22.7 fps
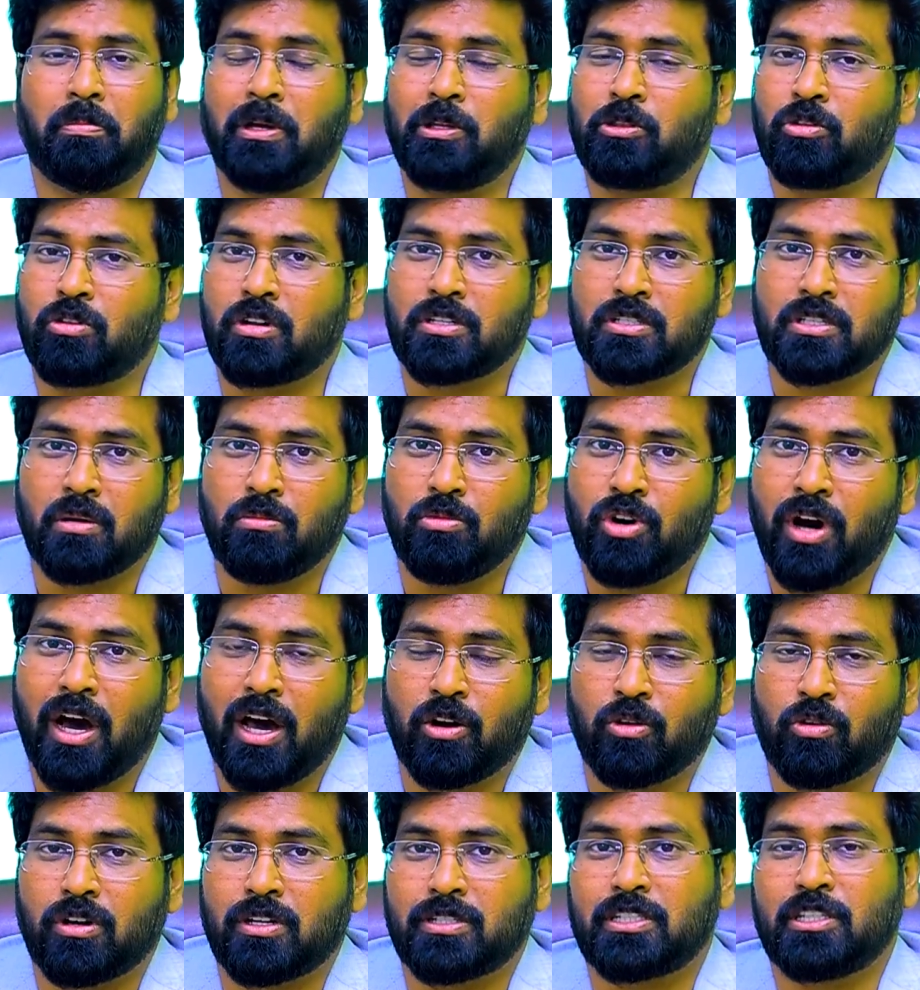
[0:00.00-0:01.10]
మీతో ఉన్న
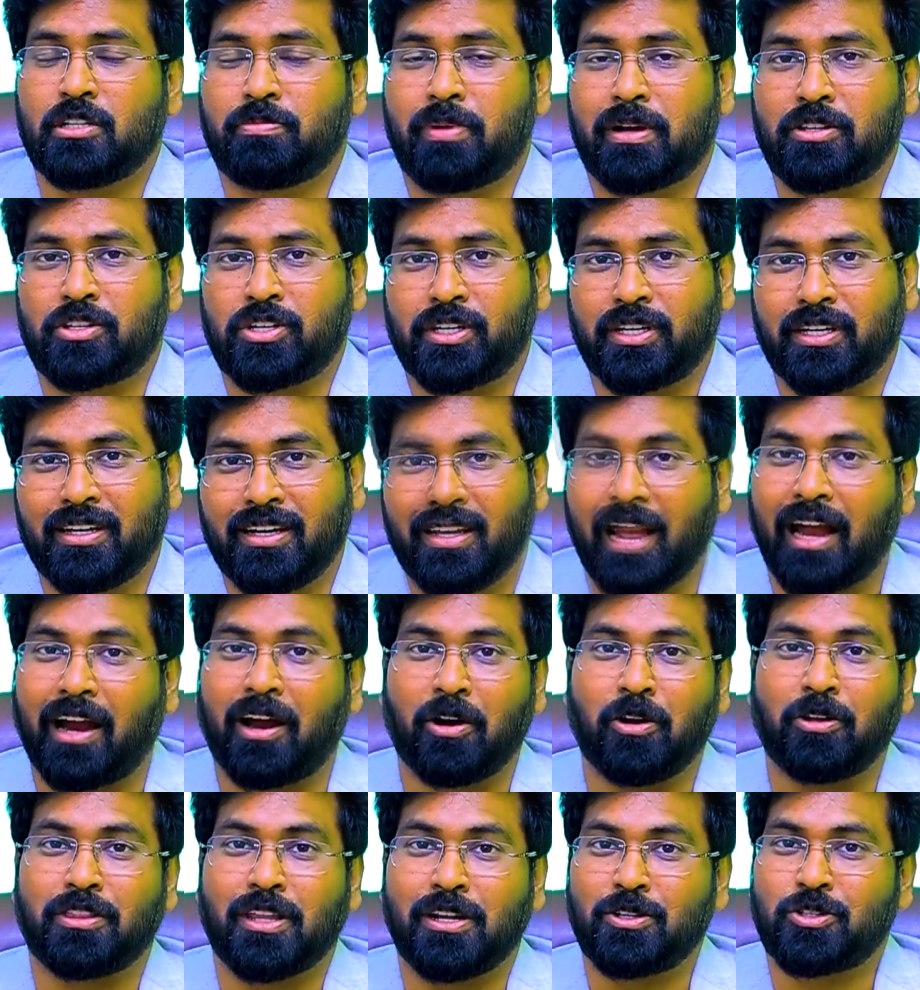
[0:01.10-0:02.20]
సమూహాన్ని కూడా సిద్ధపరచండి
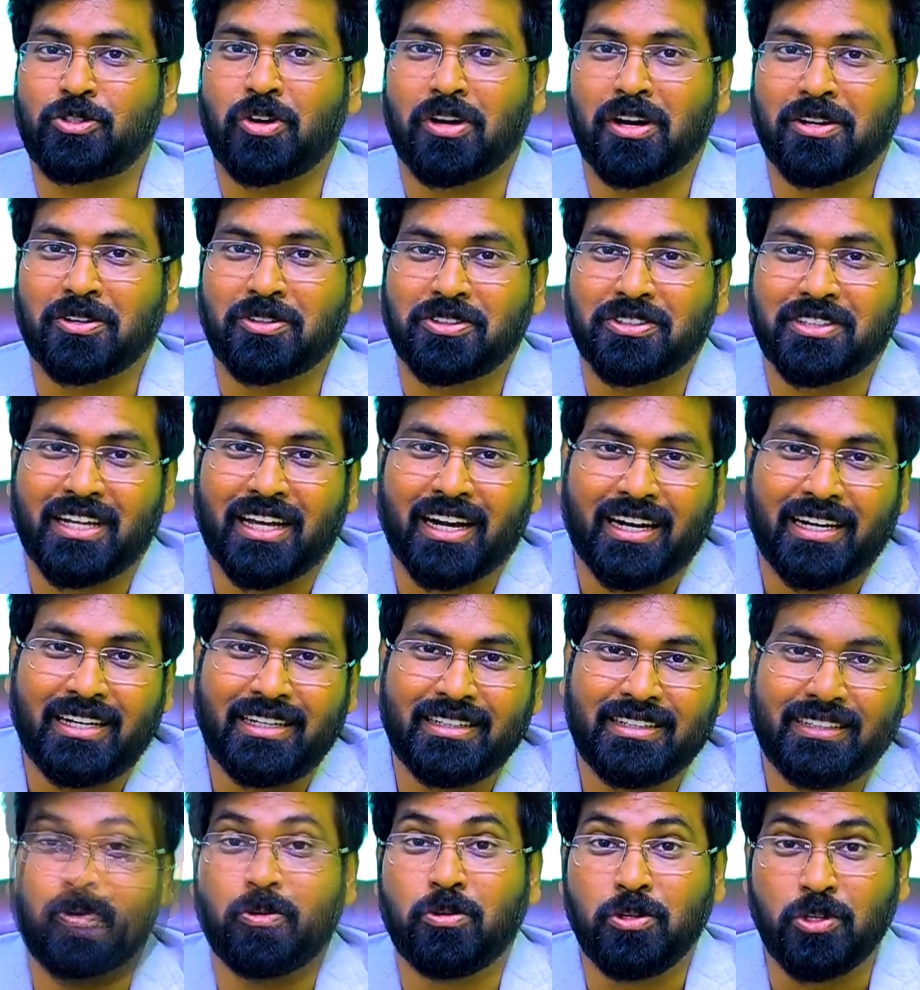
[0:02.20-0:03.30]
ఎక్కడో తెలుసుకోవాలనుకుంటున్నారా
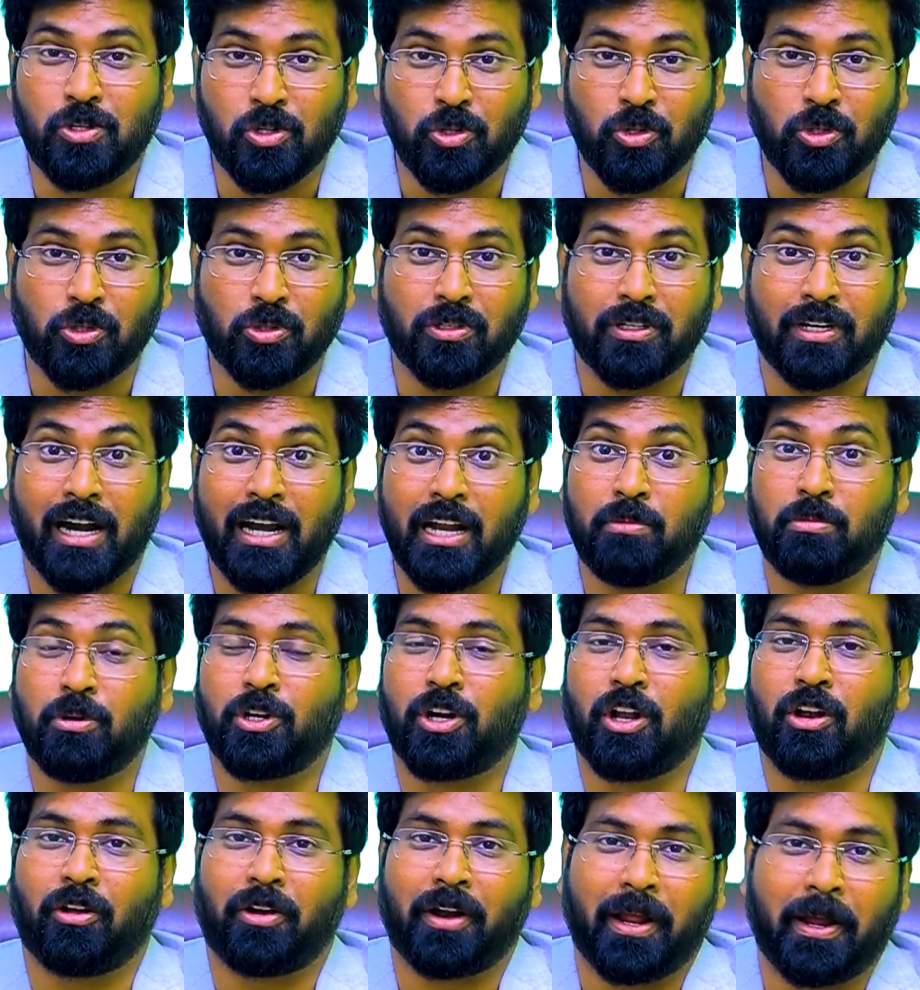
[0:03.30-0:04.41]
గుంటూరు
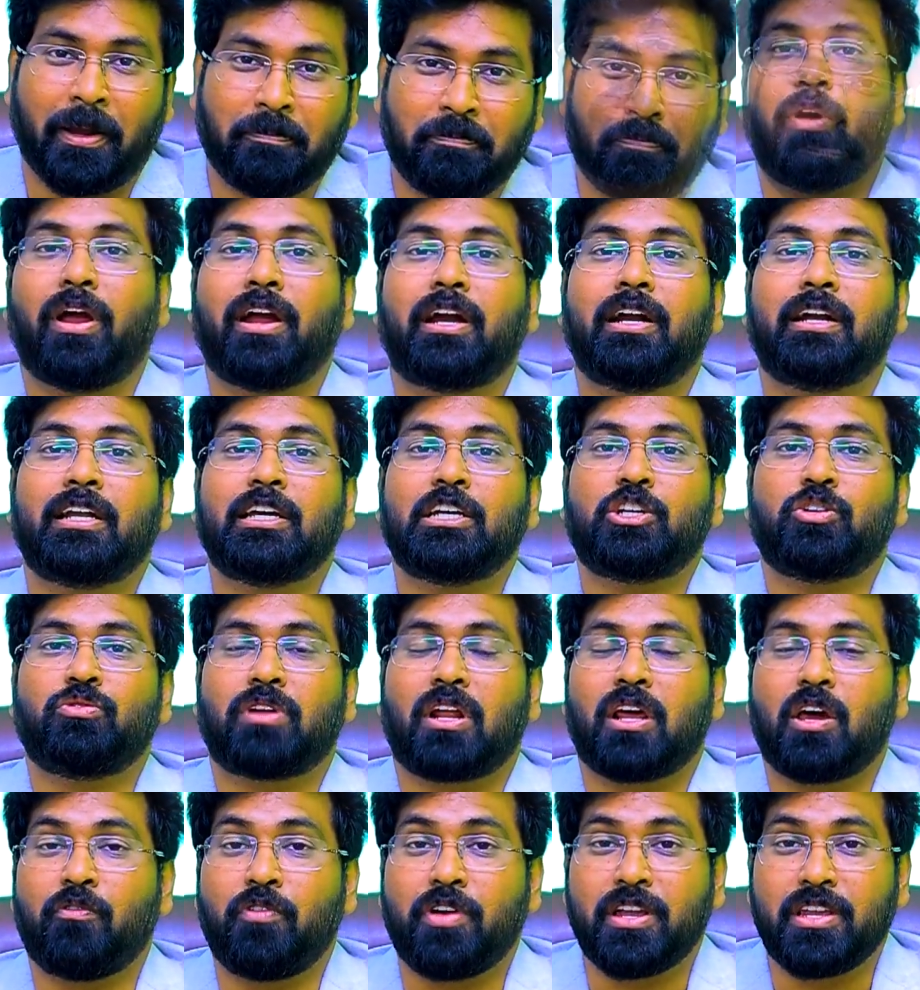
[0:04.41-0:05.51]
నడిబొడ్డులోనే
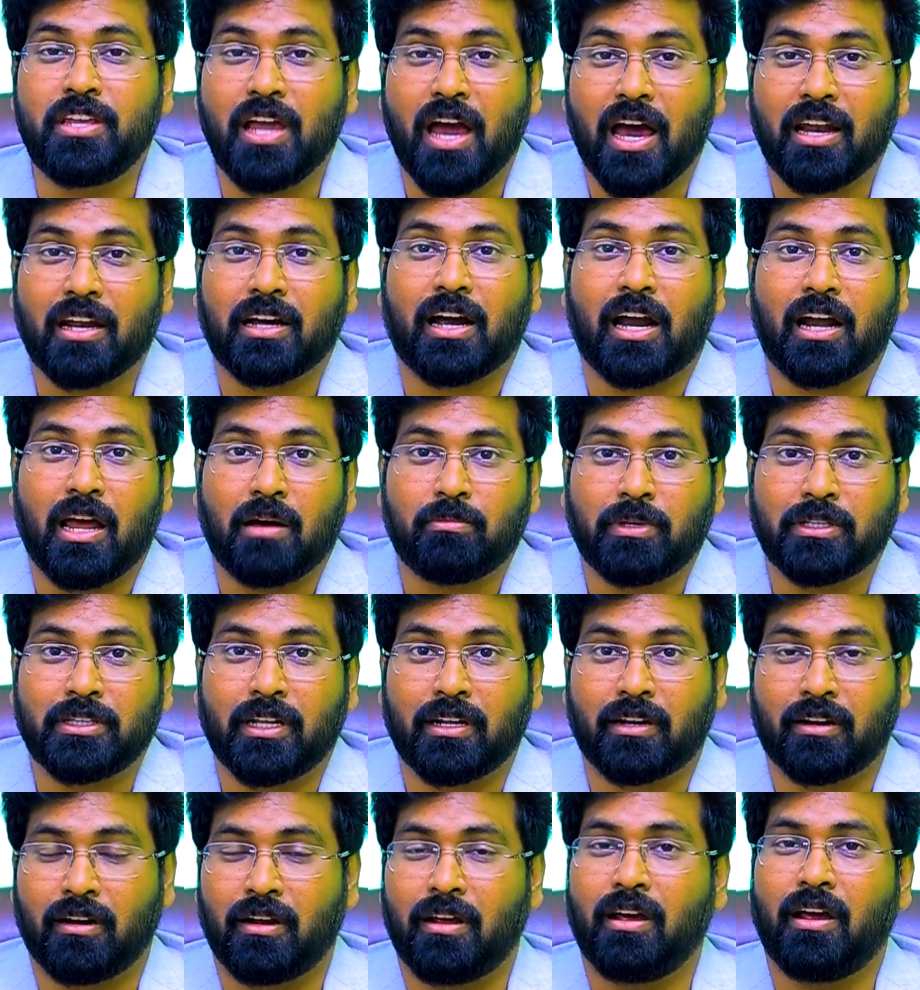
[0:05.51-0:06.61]
వెంకటేశ్వర విజ్ఞాన
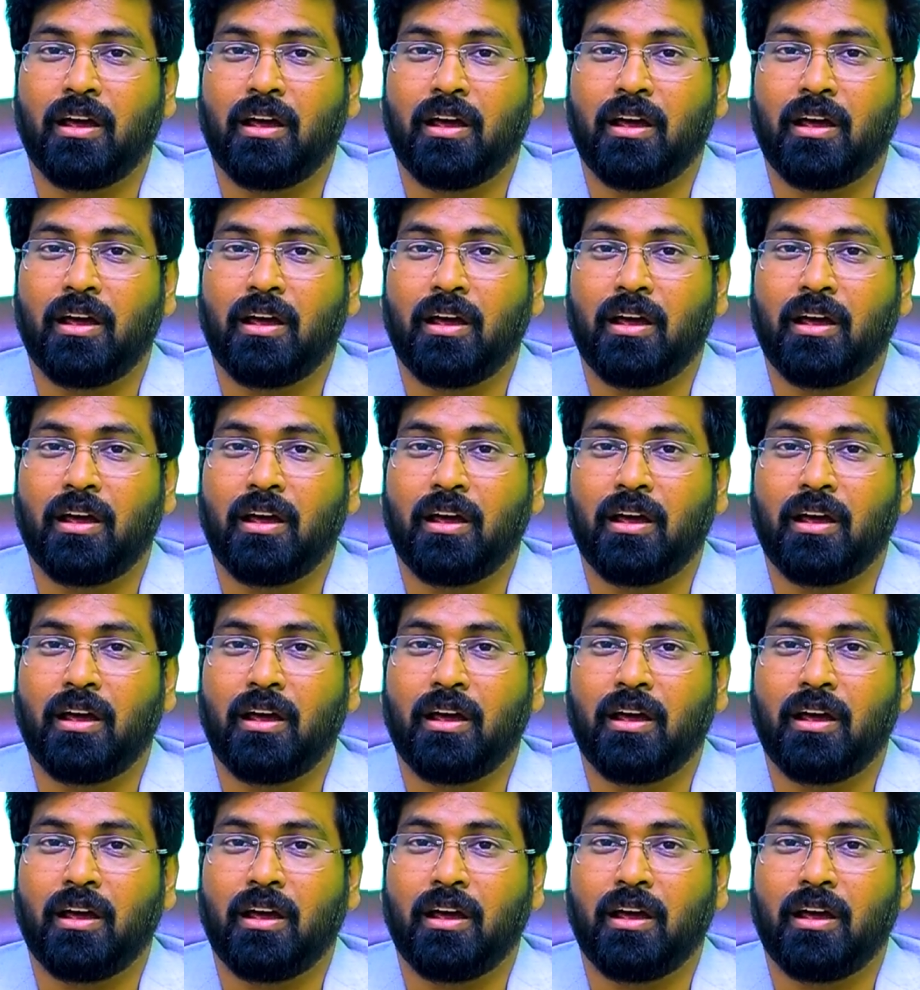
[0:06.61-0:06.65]
కళామందిర్